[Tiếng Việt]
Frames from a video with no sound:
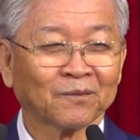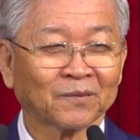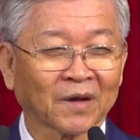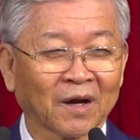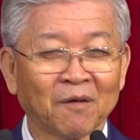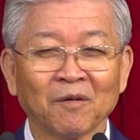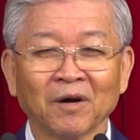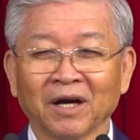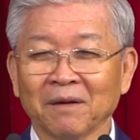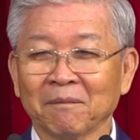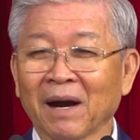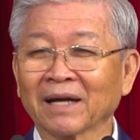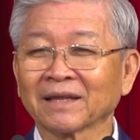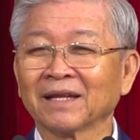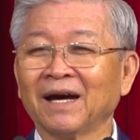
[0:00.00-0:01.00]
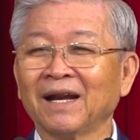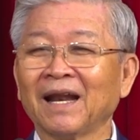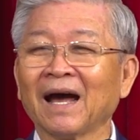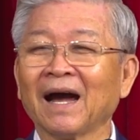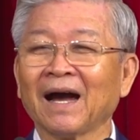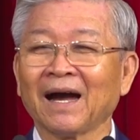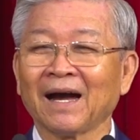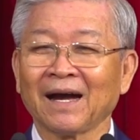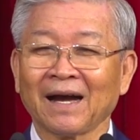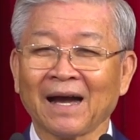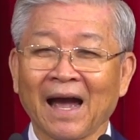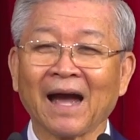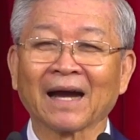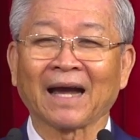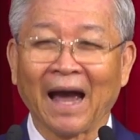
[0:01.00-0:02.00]
Con người mang tên là
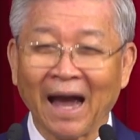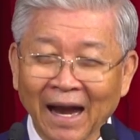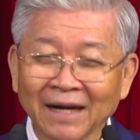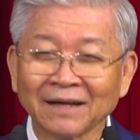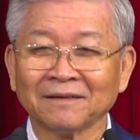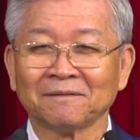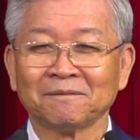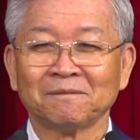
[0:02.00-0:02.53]
A Can.